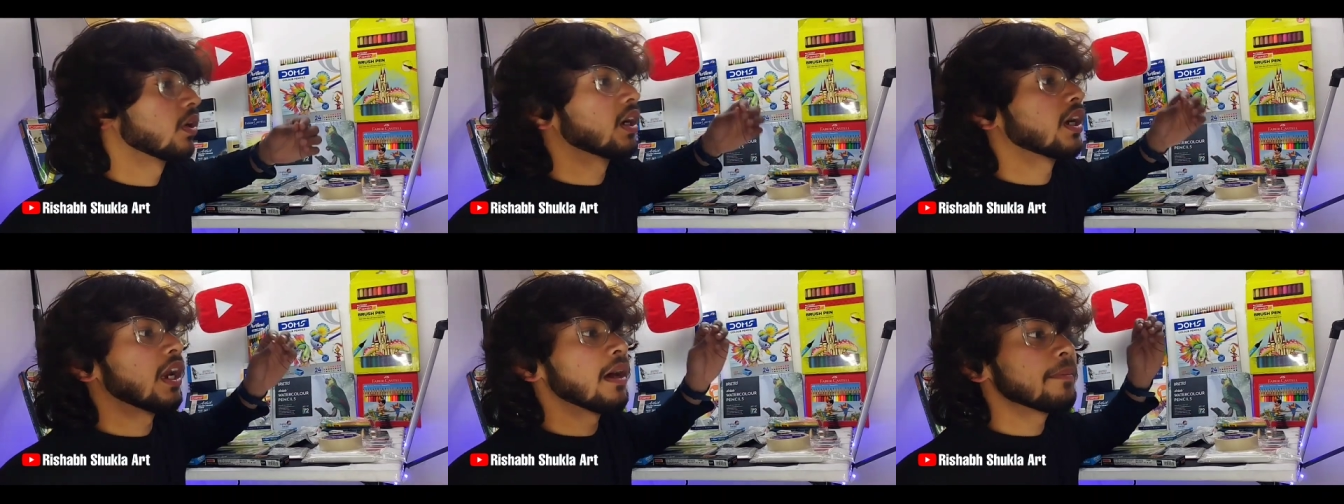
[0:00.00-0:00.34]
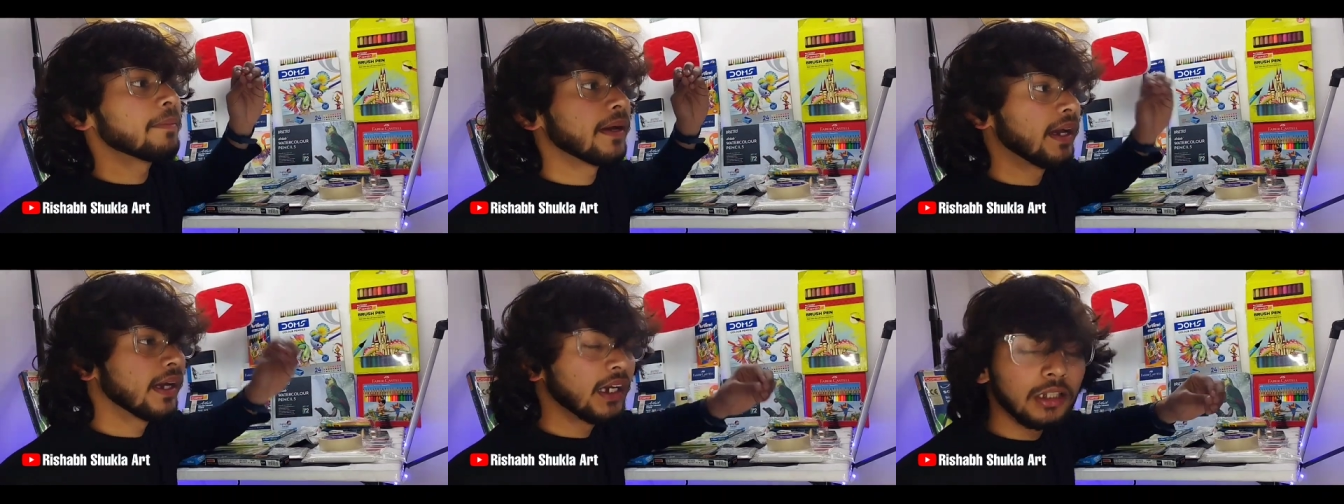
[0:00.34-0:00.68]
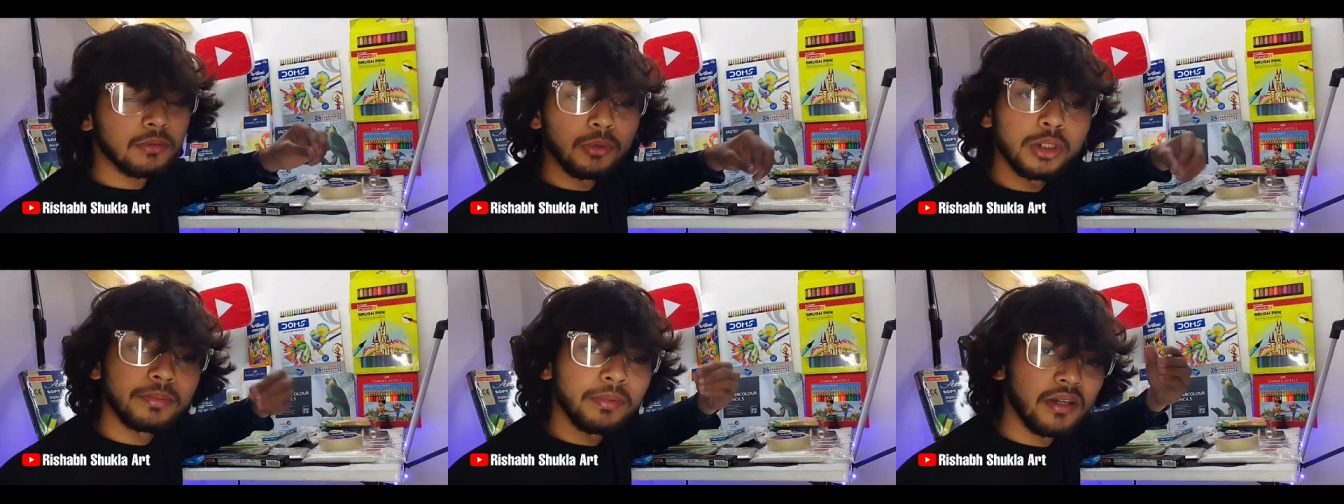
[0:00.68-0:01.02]
तो अगर आप
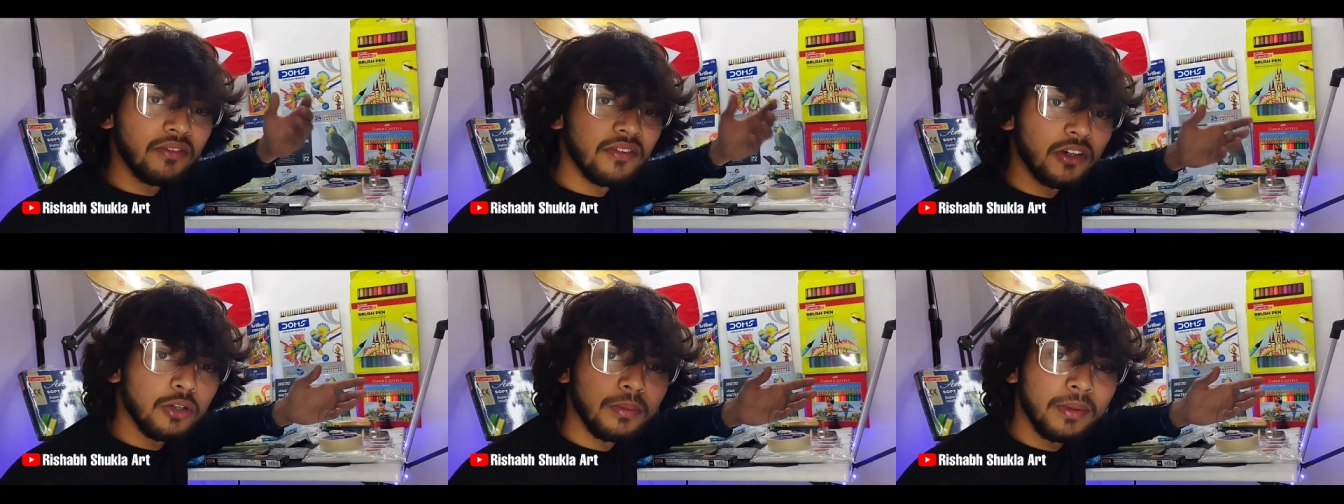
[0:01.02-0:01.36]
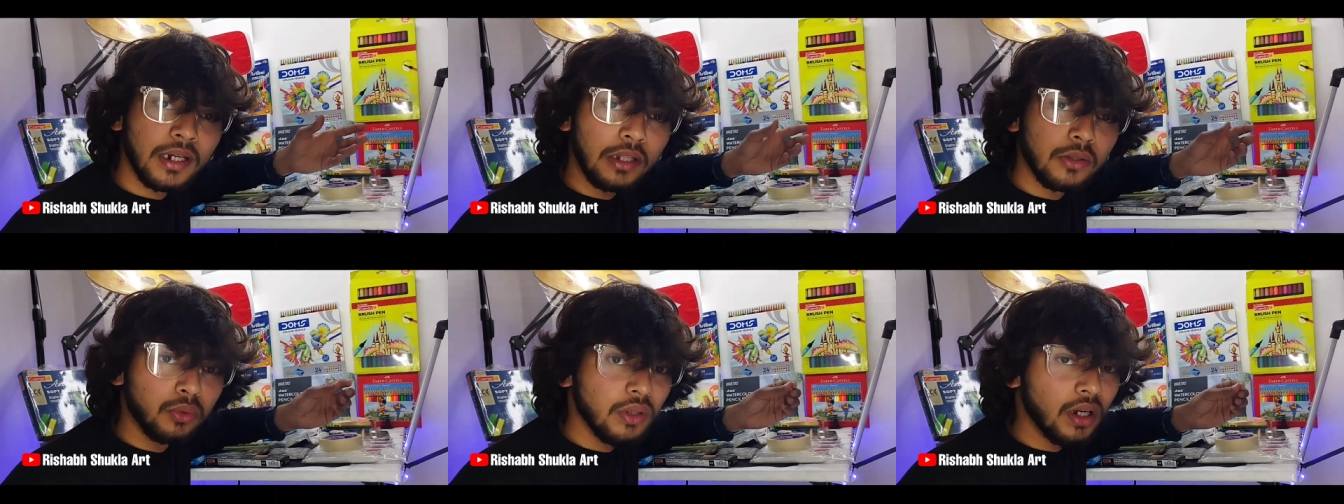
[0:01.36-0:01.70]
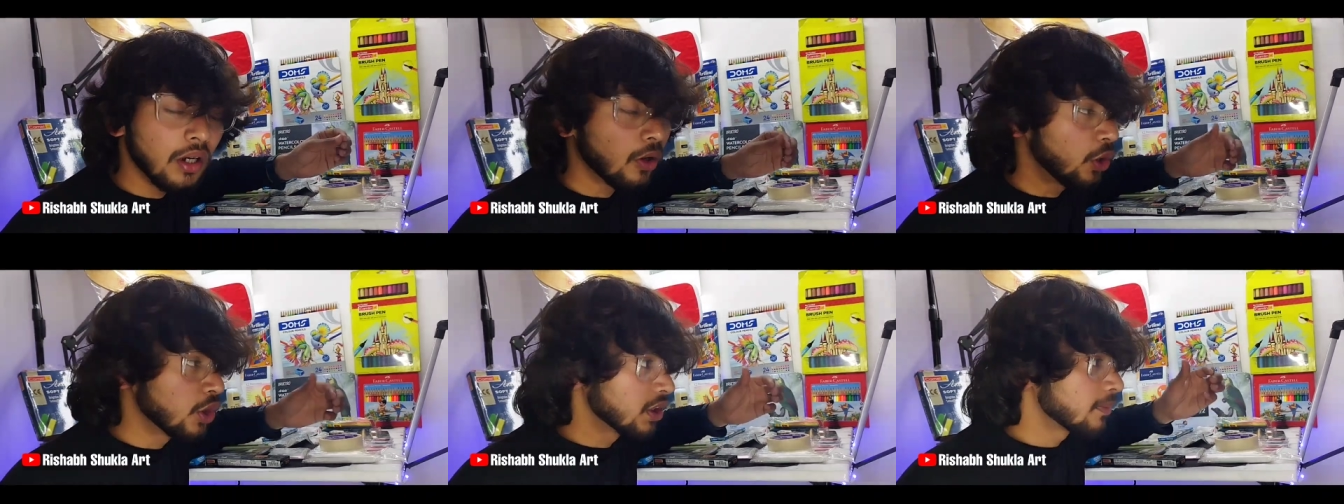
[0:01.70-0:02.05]
कहेंगे तो मैं उस पर वीडियो बना
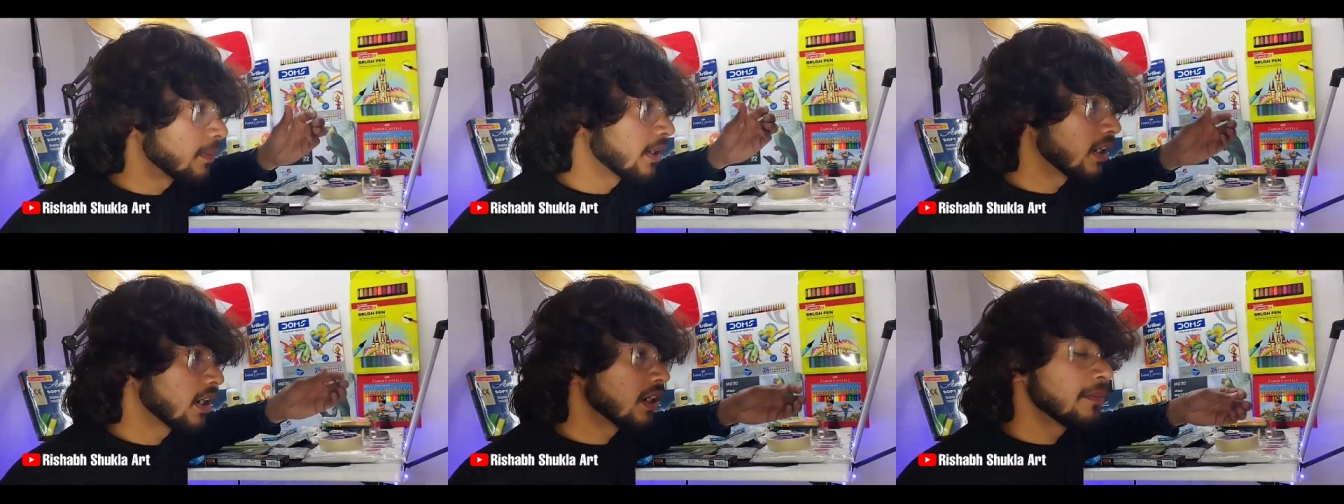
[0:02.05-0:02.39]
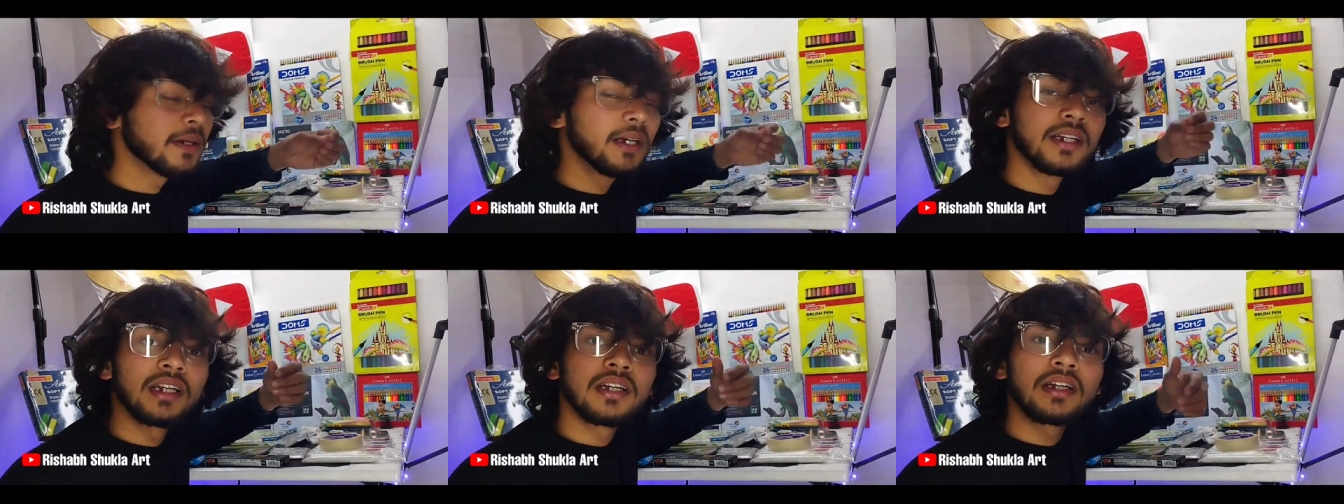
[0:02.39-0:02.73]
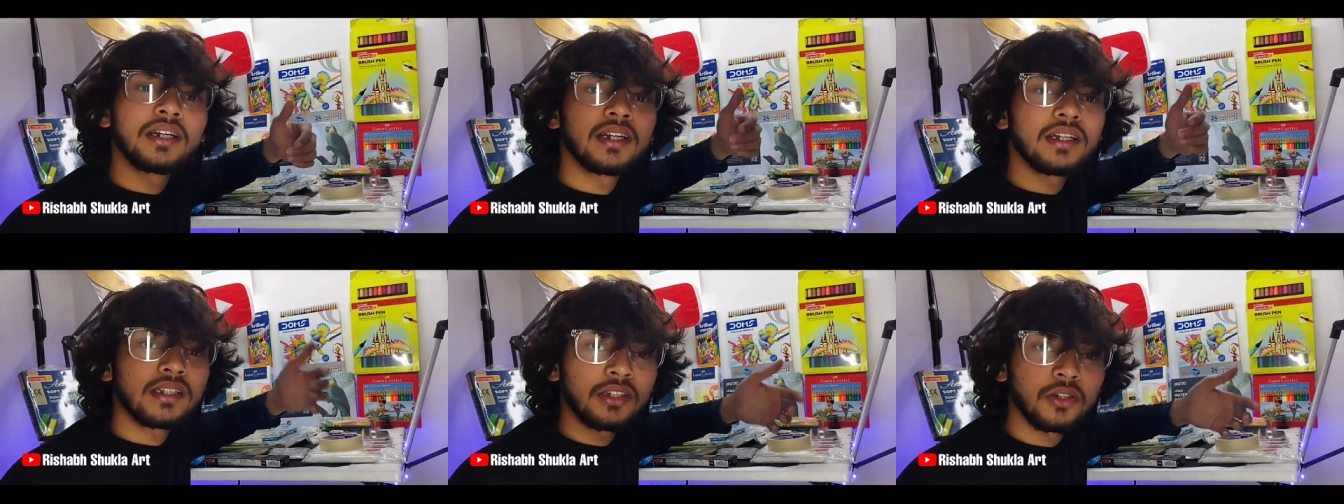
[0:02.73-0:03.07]
लूँगा कौन से मटेरियल
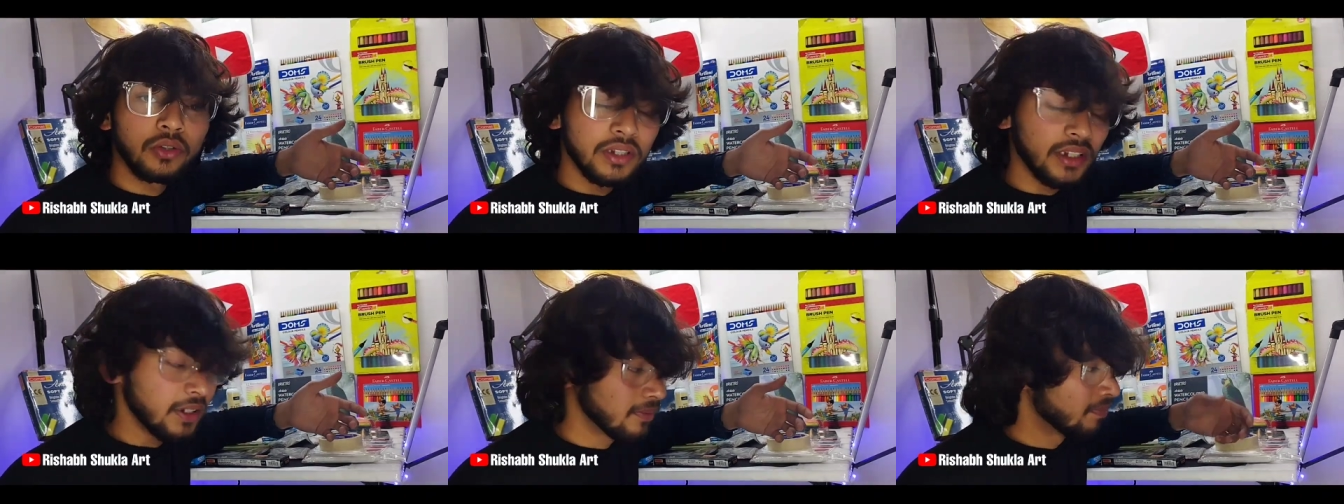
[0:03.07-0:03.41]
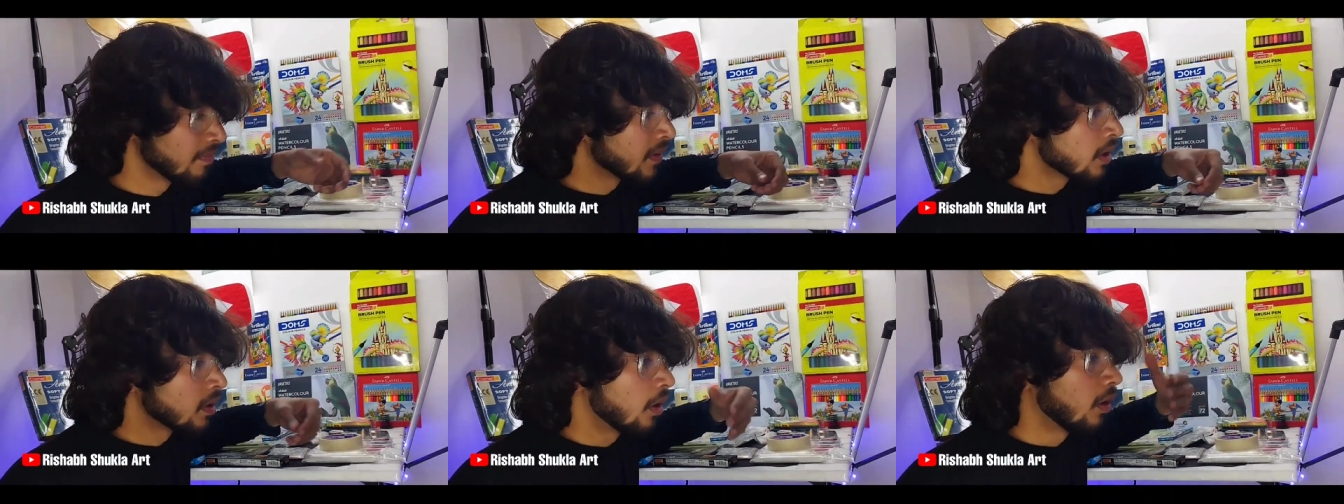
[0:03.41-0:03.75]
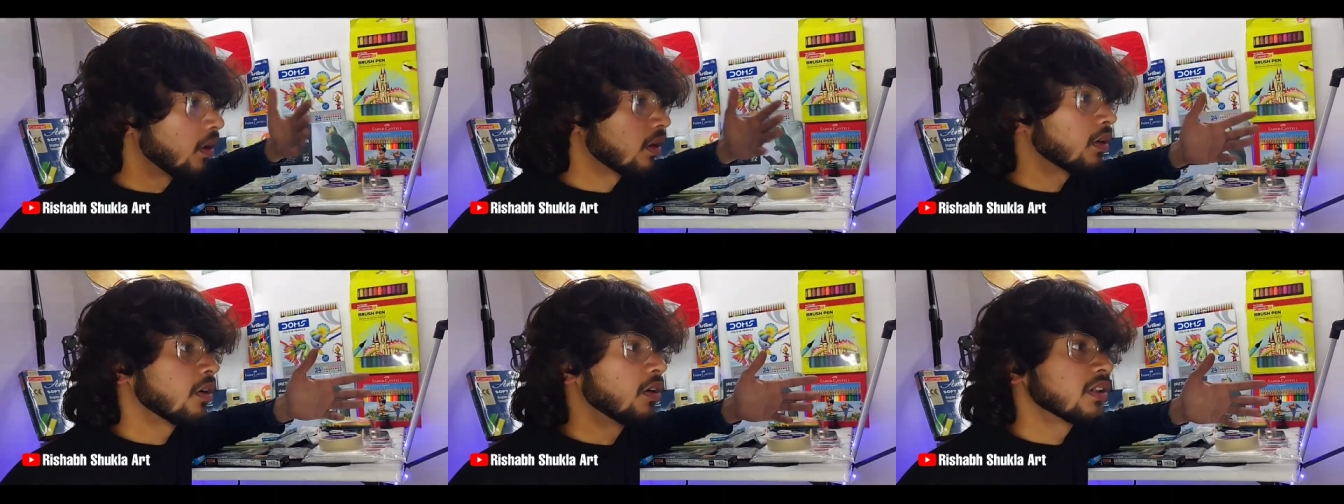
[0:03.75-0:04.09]
बिगनर के लिए अच्छे होते हैं
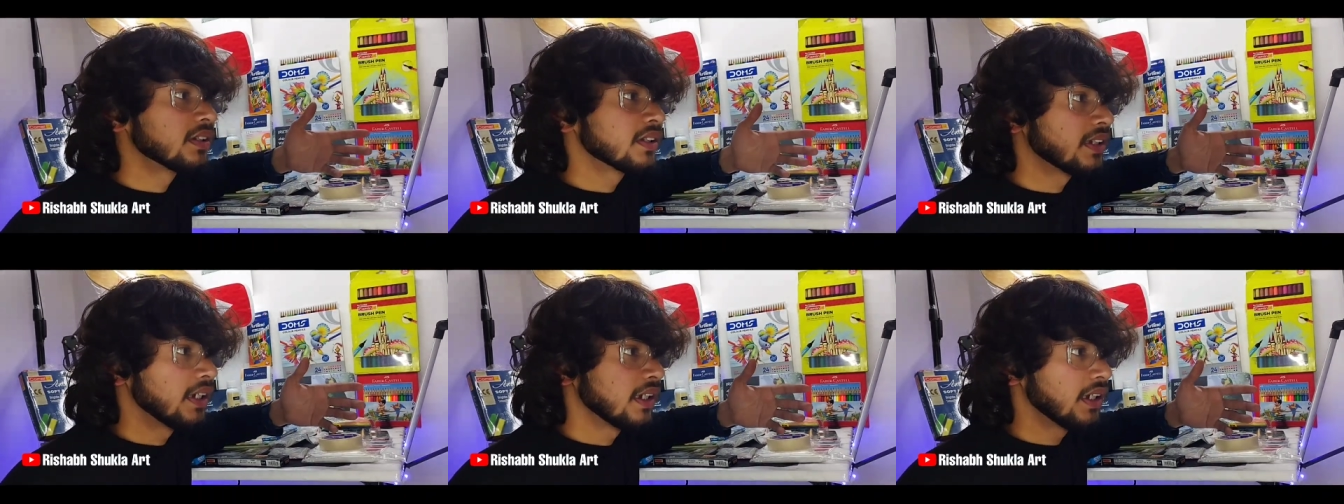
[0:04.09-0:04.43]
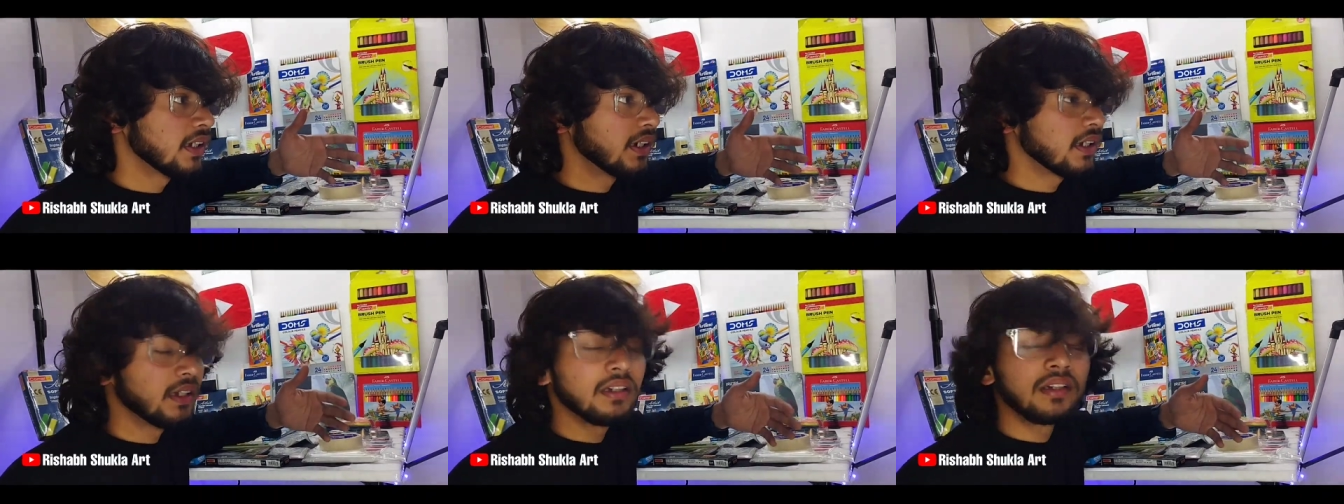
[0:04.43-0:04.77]
और कौन से